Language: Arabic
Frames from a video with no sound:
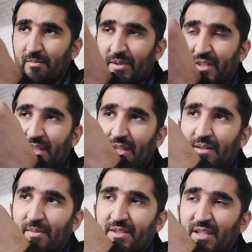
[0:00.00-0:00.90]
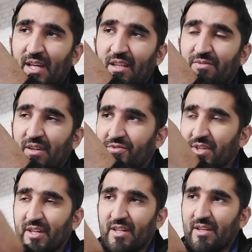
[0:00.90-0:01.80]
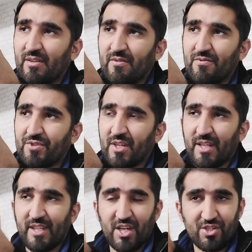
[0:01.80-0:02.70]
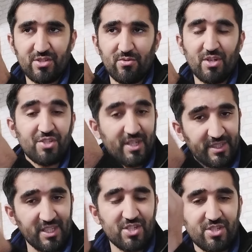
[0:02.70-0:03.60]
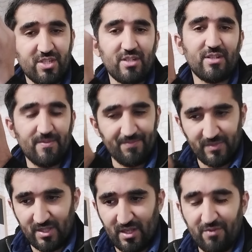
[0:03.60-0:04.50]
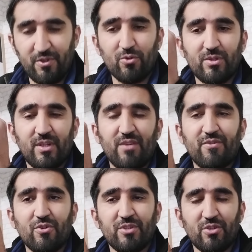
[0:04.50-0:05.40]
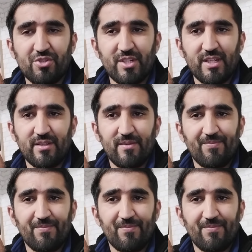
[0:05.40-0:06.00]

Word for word: مثلا مثلا غيدفع في شهر في شهر 11 ولا شهر 12 2022